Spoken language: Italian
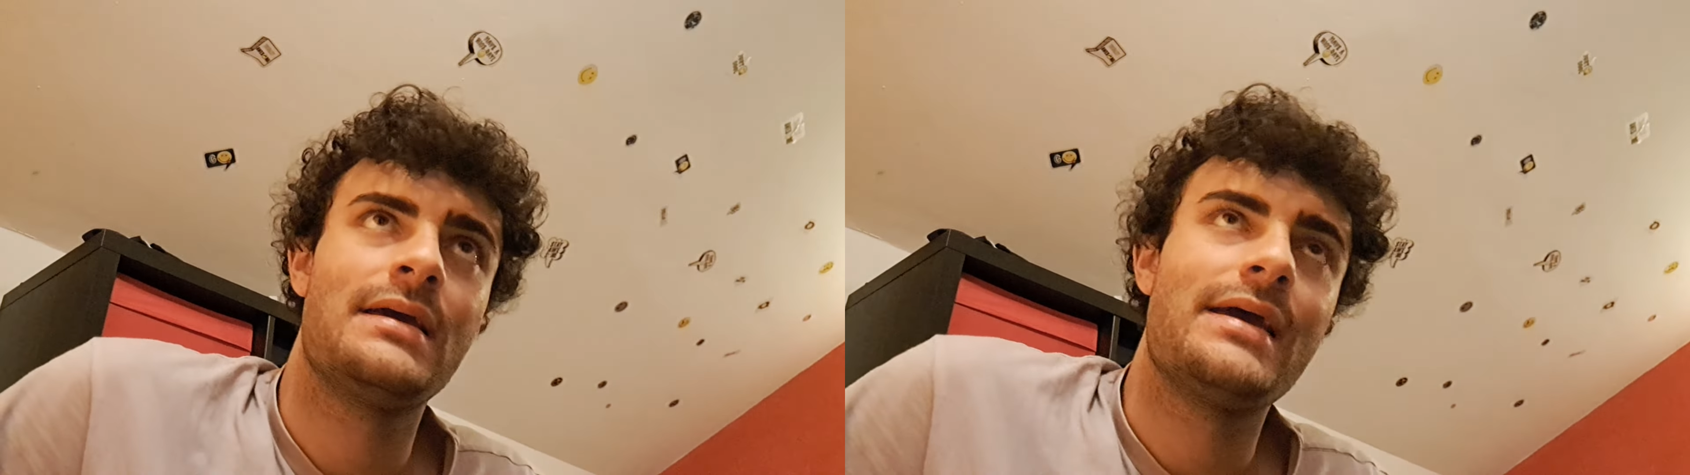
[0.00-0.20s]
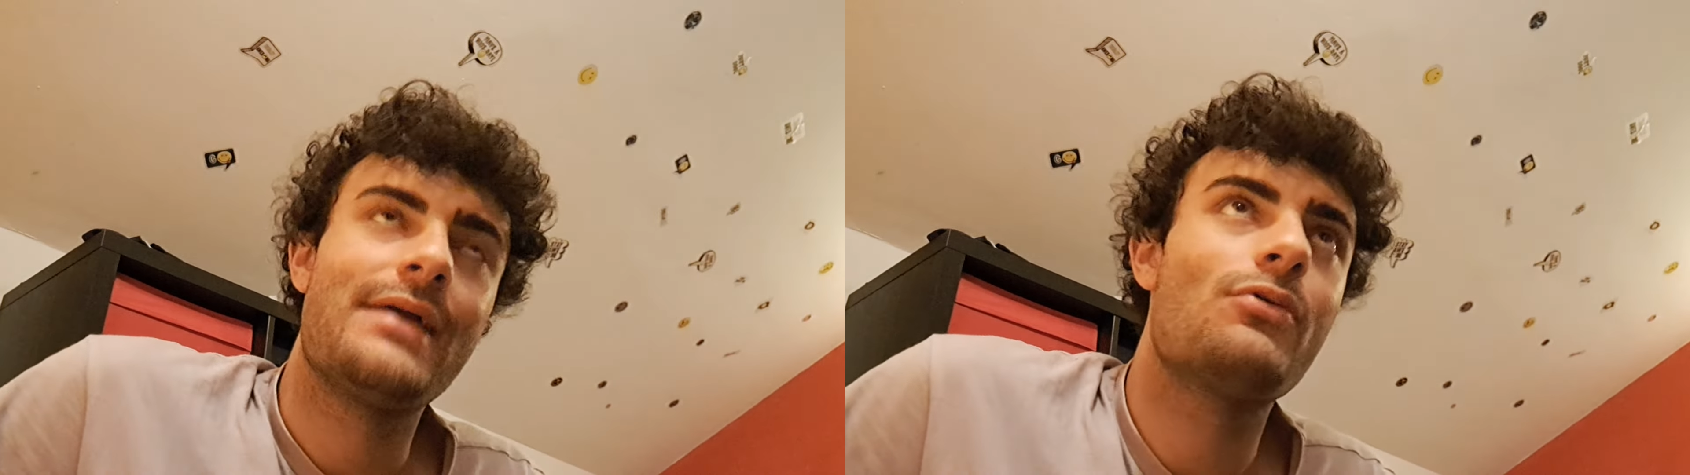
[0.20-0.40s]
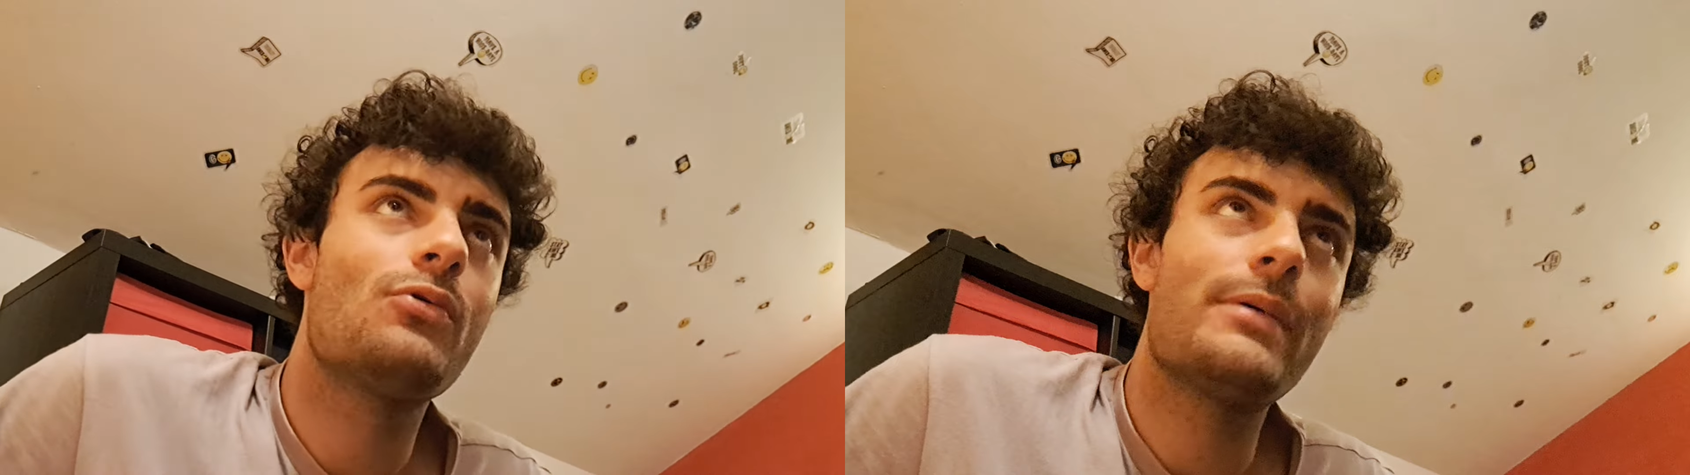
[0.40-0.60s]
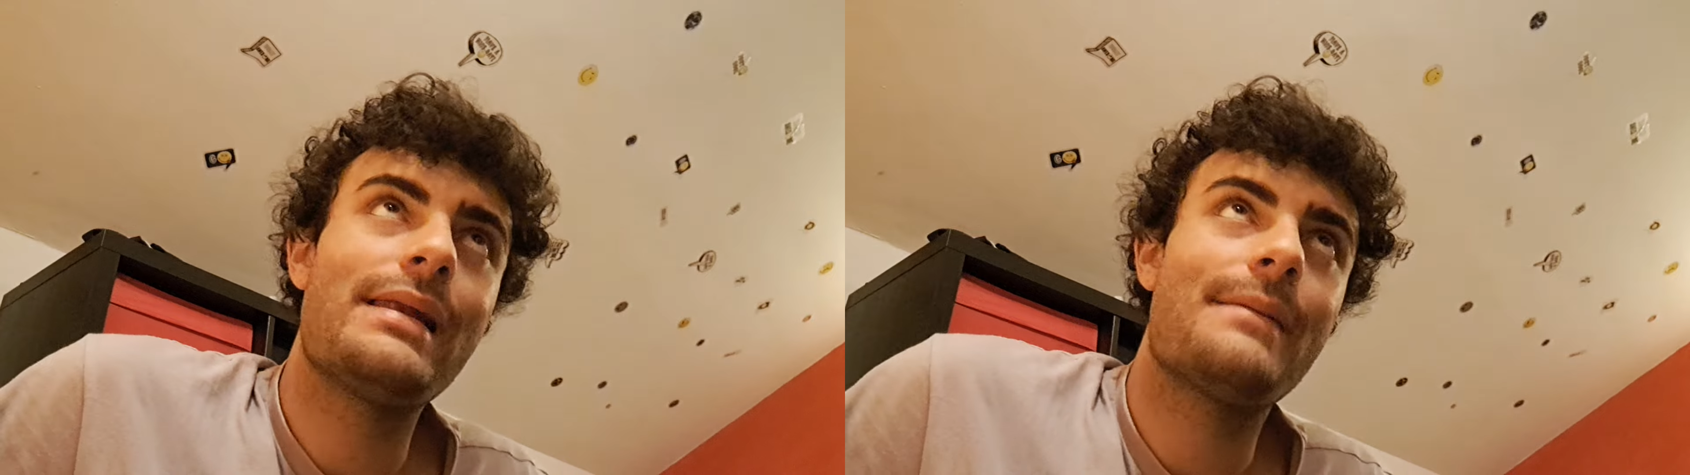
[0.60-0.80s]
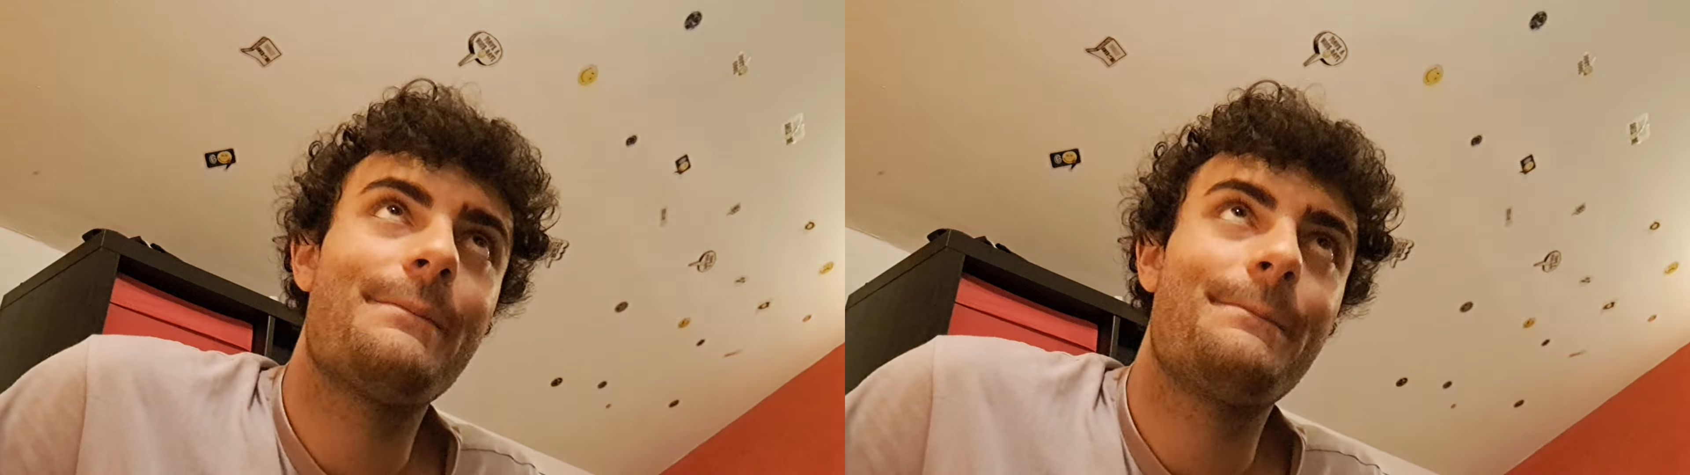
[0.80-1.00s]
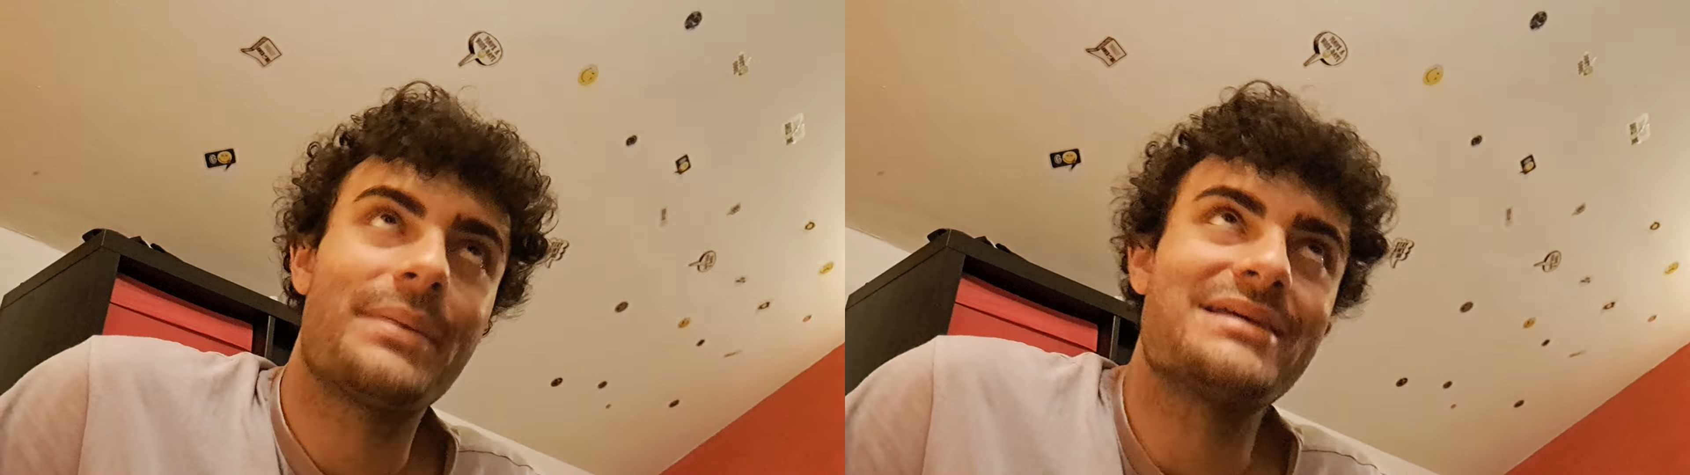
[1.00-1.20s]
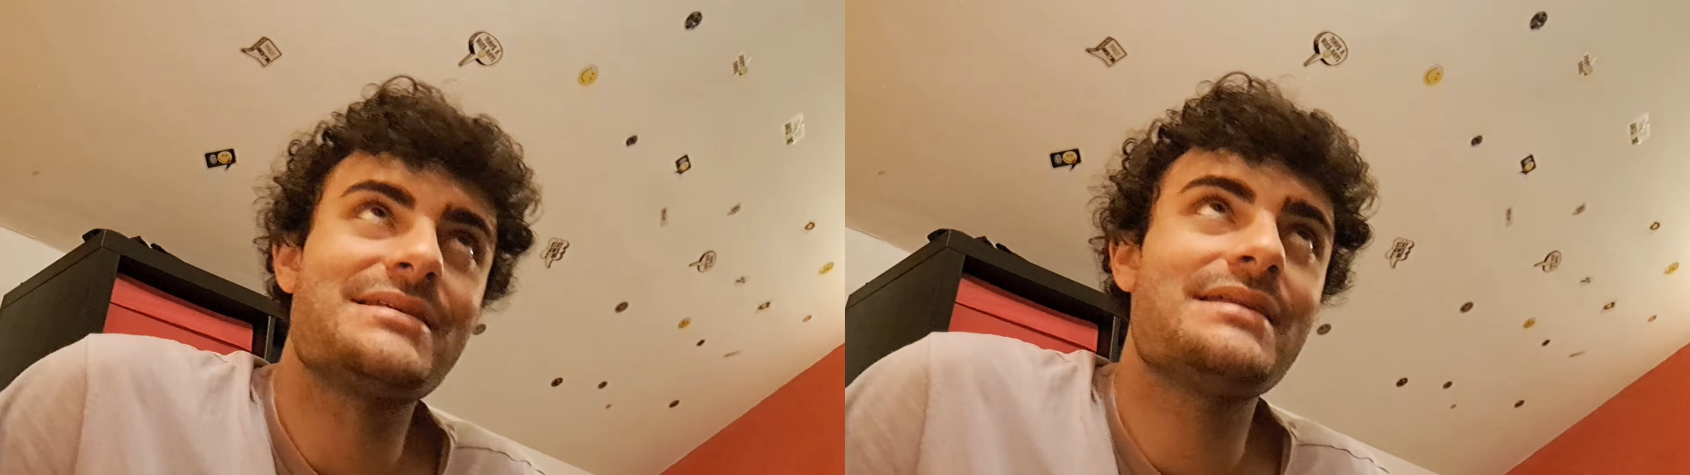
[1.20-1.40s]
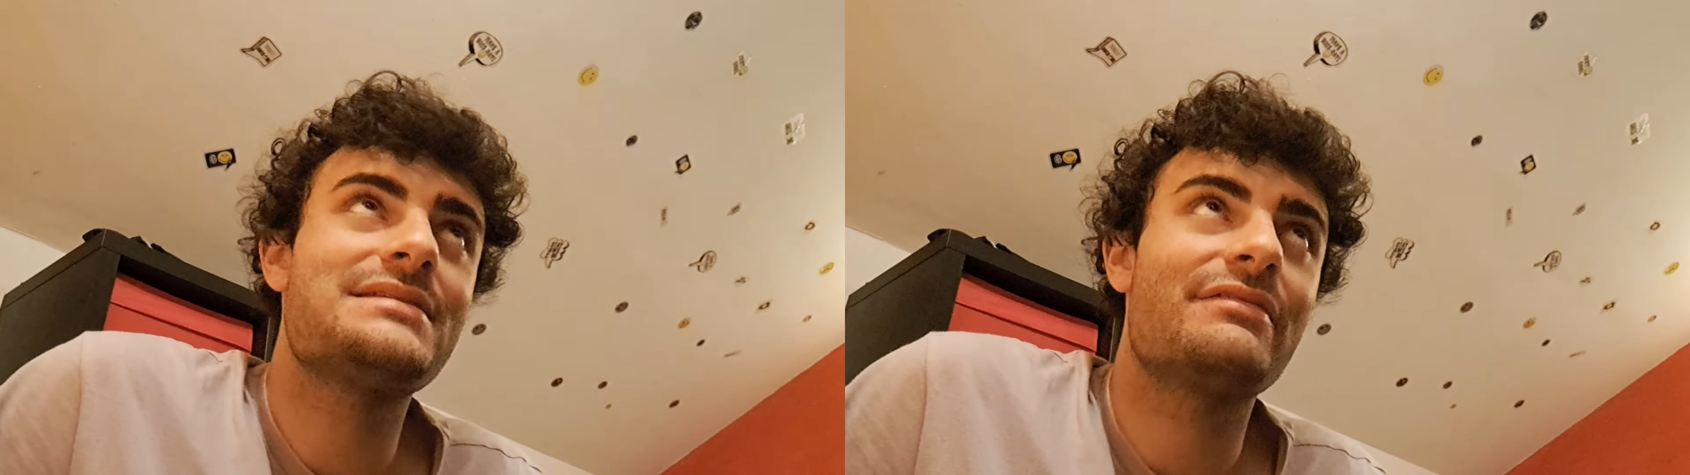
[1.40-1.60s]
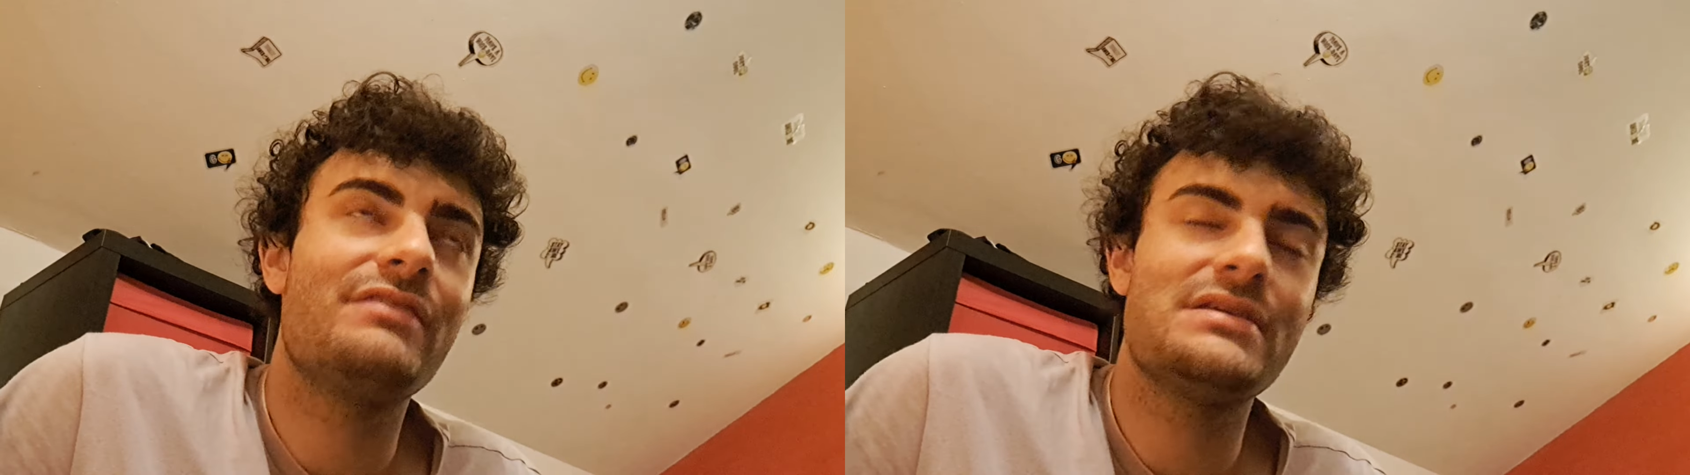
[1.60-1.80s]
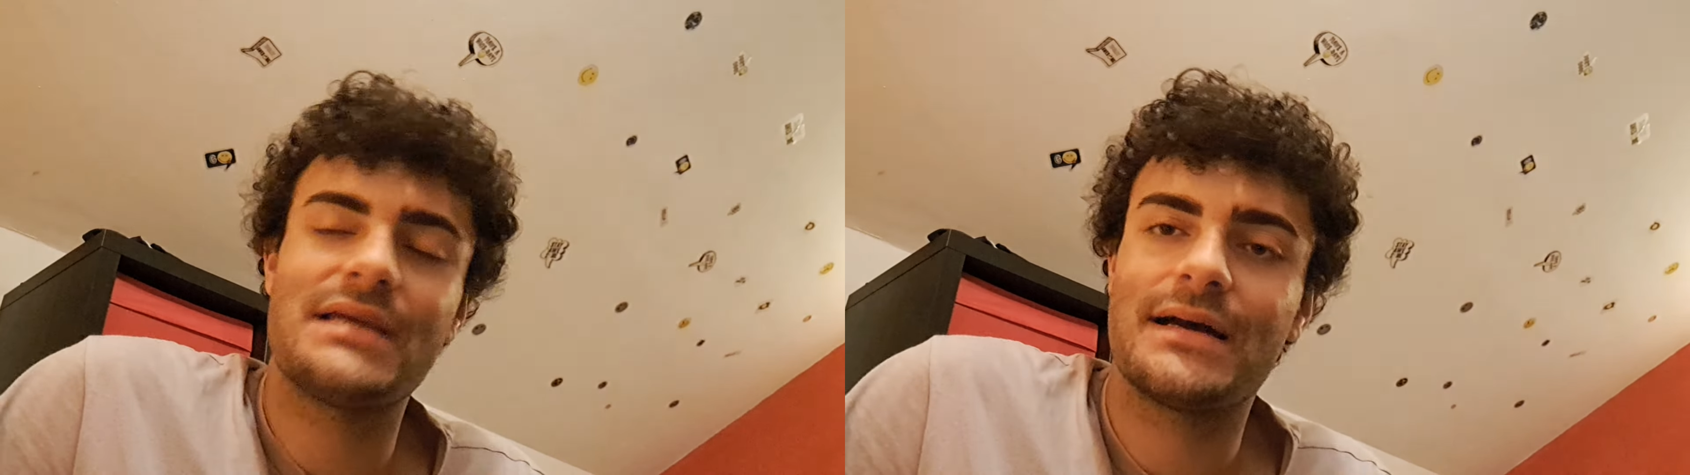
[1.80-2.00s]
e con quella presenza
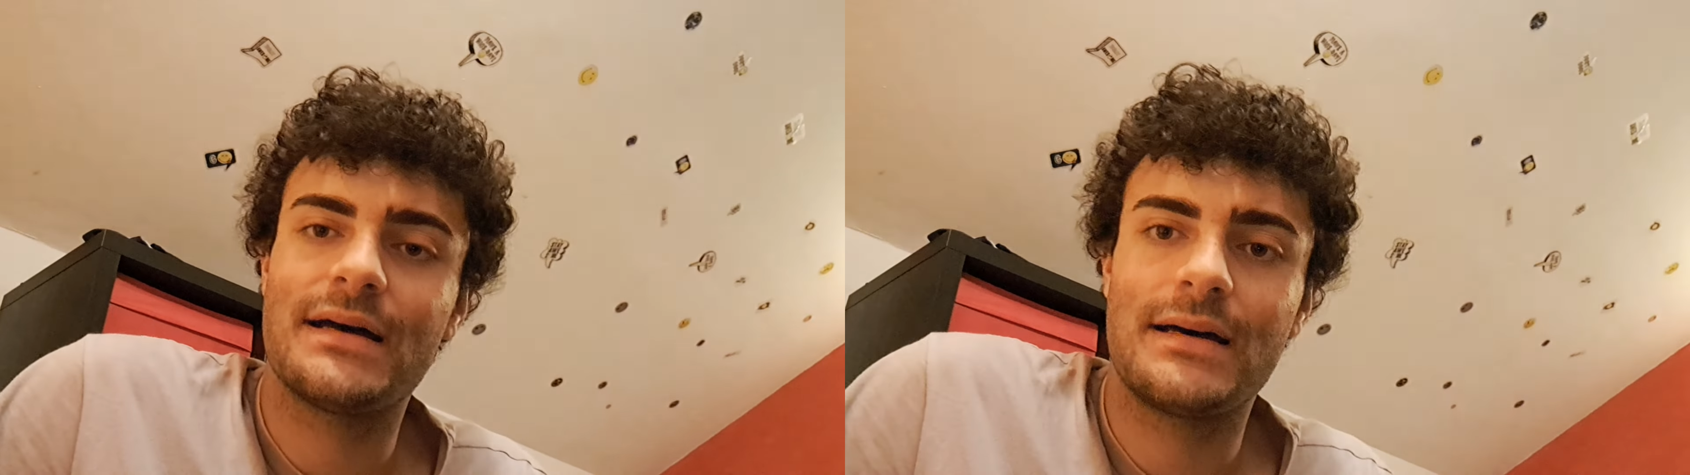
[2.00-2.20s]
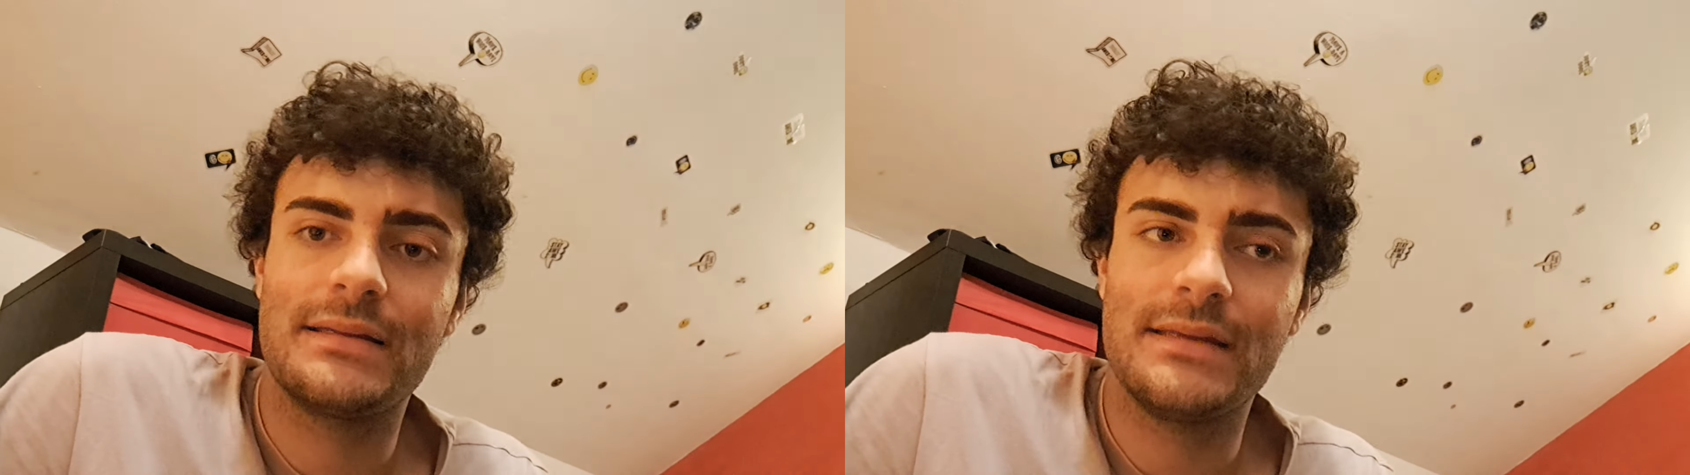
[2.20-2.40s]
fisica